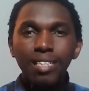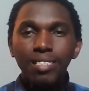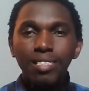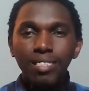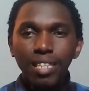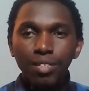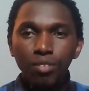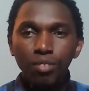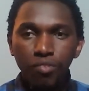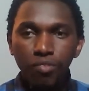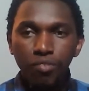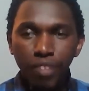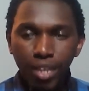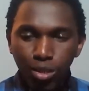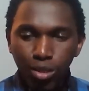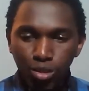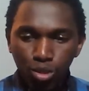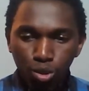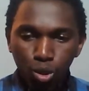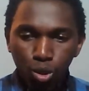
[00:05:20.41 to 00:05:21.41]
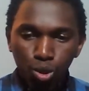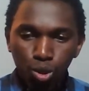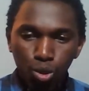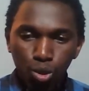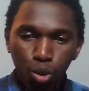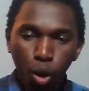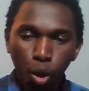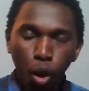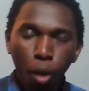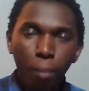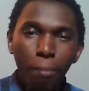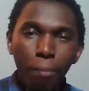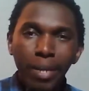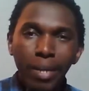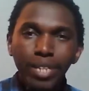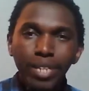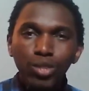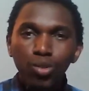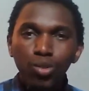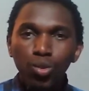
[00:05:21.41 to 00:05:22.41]
c'est de faire en sorte qu'on
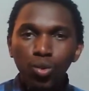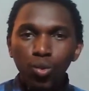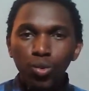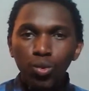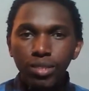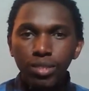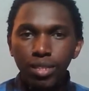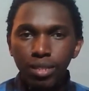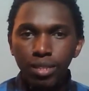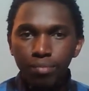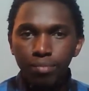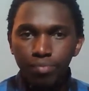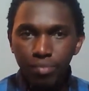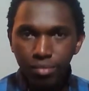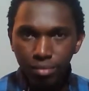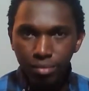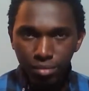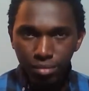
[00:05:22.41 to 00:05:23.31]
met de côté